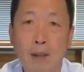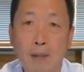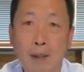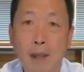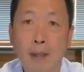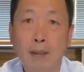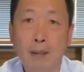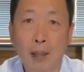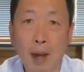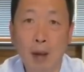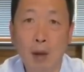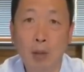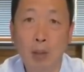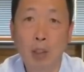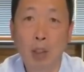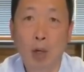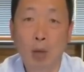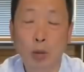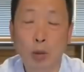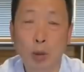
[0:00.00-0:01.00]
在道
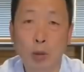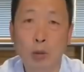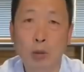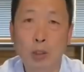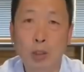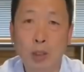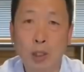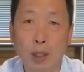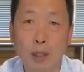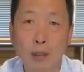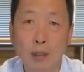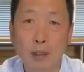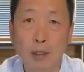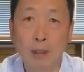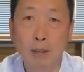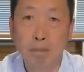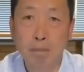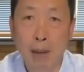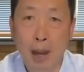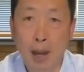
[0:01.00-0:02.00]
教中，正
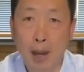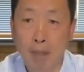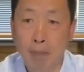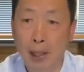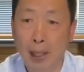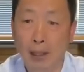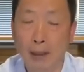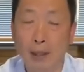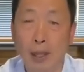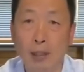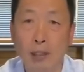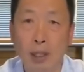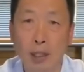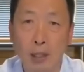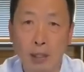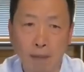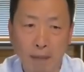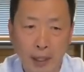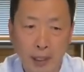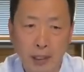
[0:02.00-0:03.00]
经八百，那是
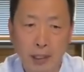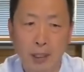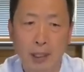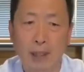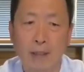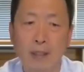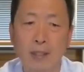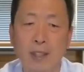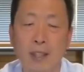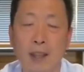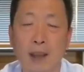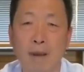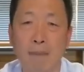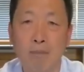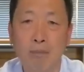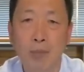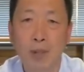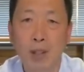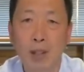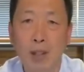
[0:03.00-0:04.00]
一位神仙，
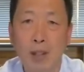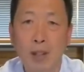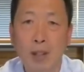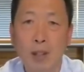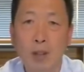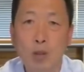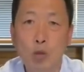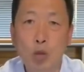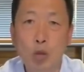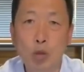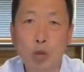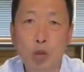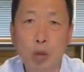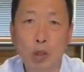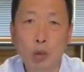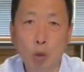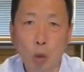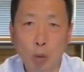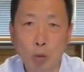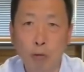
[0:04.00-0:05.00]
据
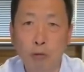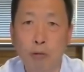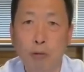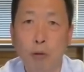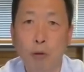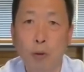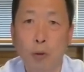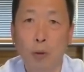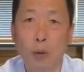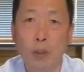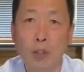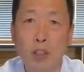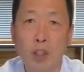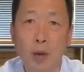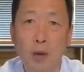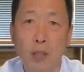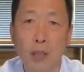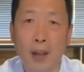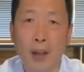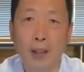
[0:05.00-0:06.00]
说洞府
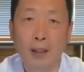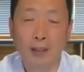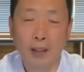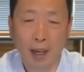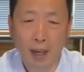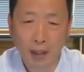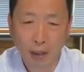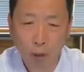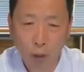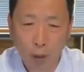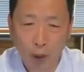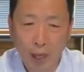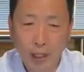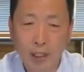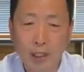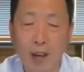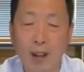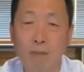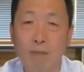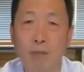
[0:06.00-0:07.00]
就在太华
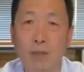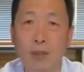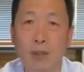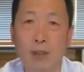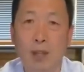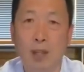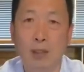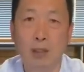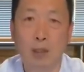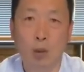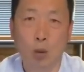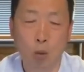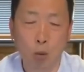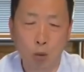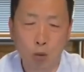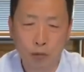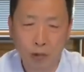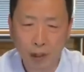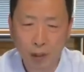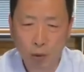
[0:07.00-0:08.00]
山，那是
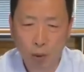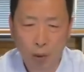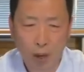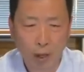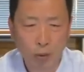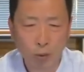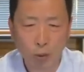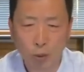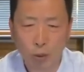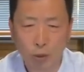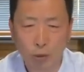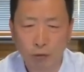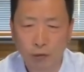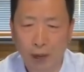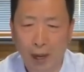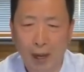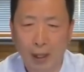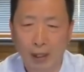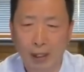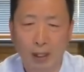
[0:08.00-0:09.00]
呼风唤雨，
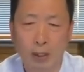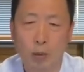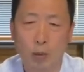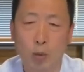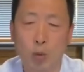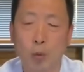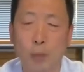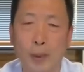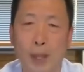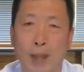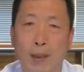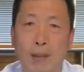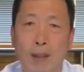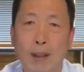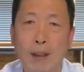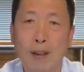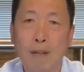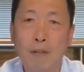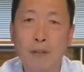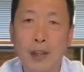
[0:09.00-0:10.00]
法力无边，
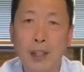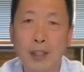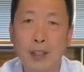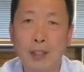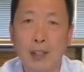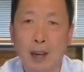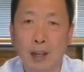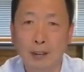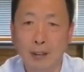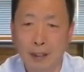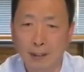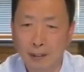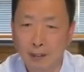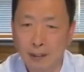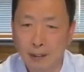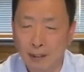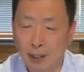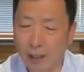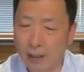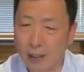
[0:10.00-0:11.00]
非常的
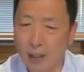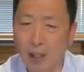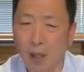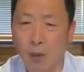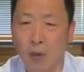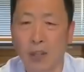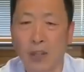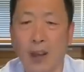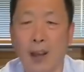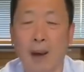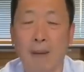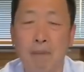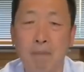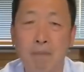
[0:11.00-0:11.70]
自在潇洒。